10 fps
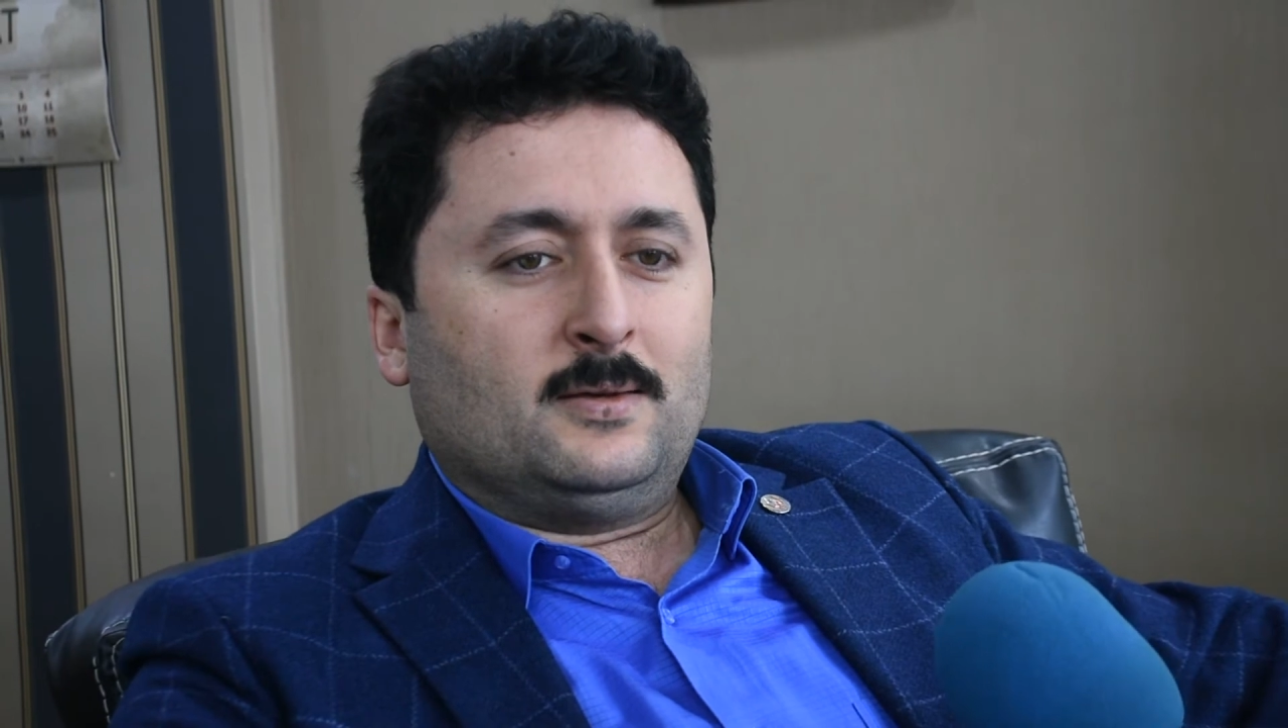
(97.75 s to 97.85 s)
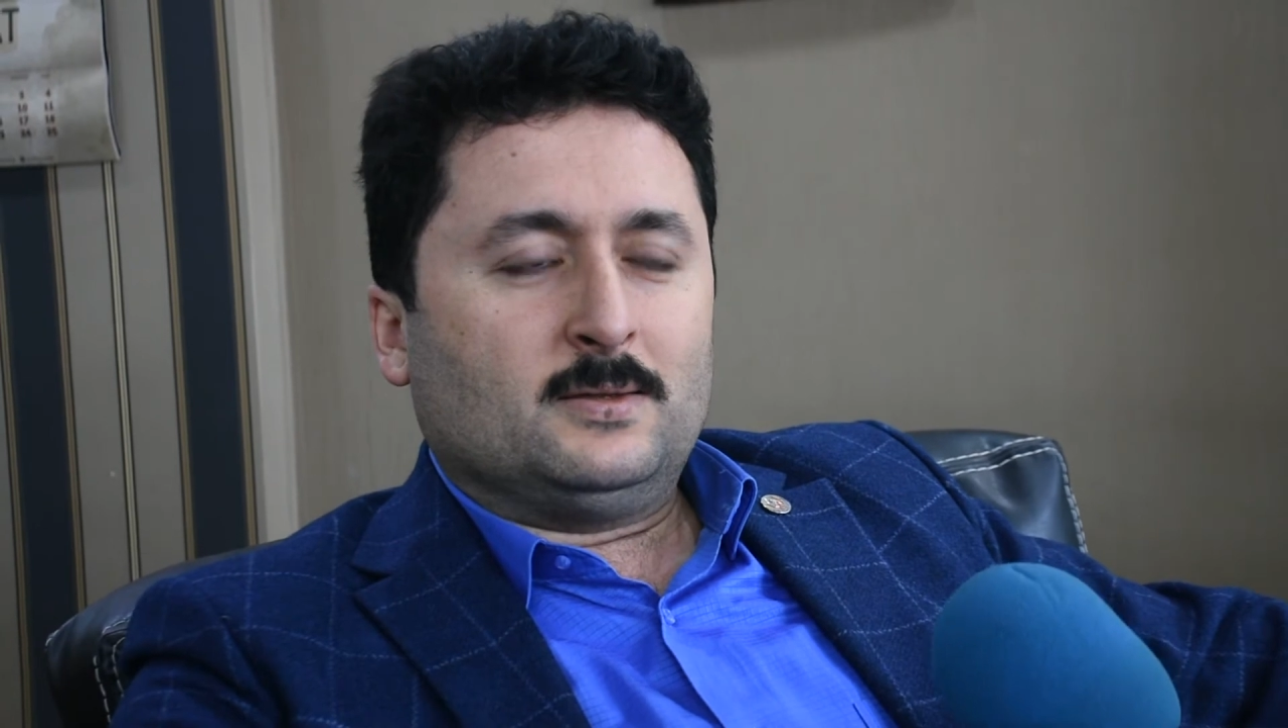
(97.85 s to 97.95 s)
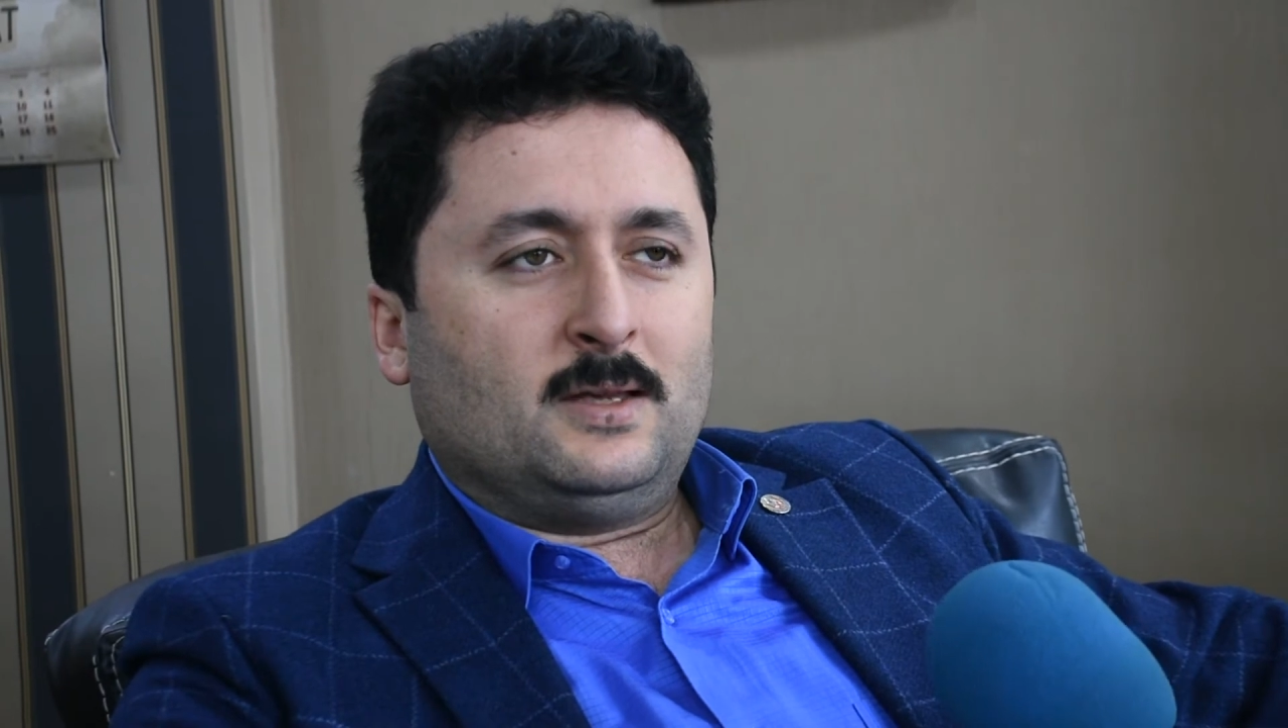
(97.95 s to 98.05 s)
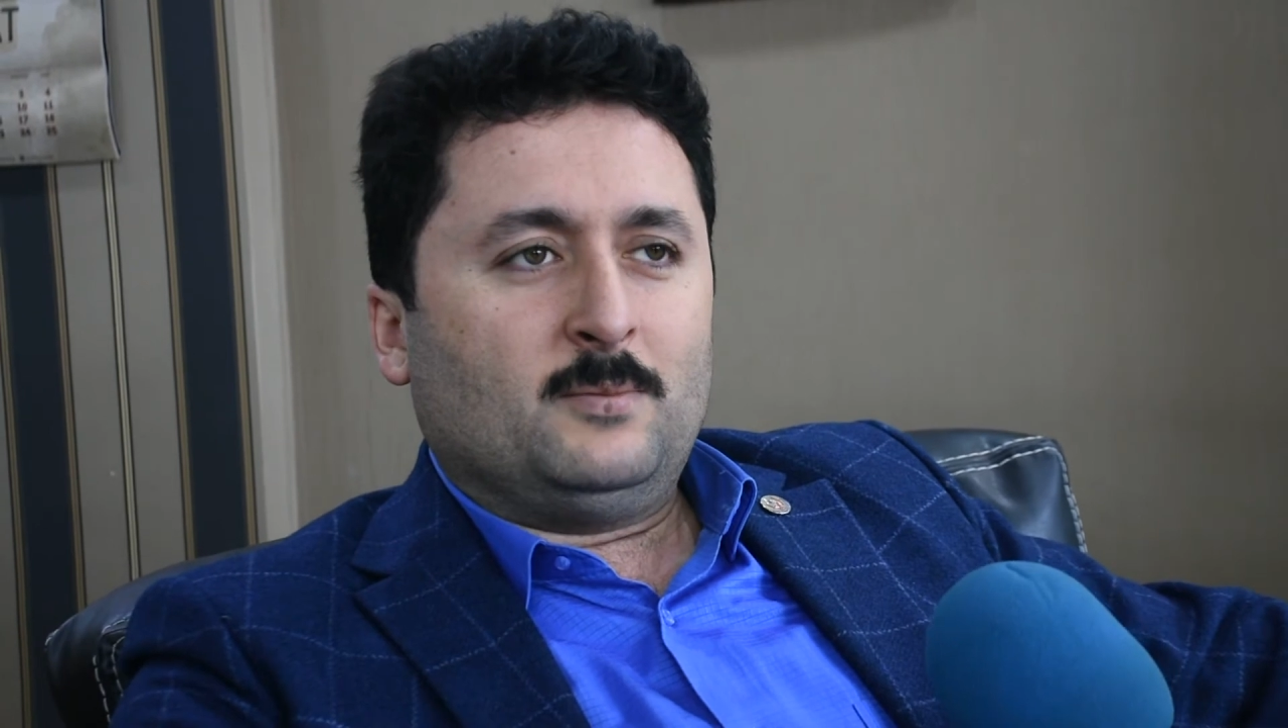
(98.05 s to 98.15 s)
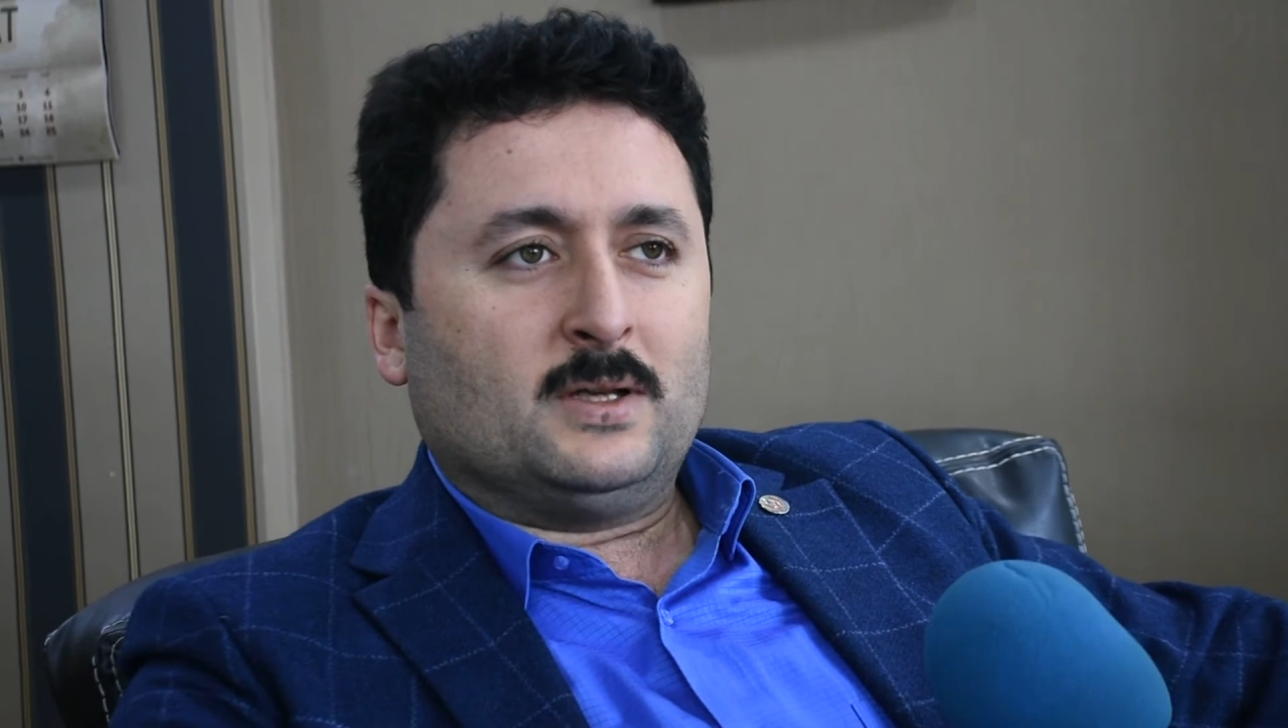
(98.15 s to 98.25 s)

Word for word: Sayın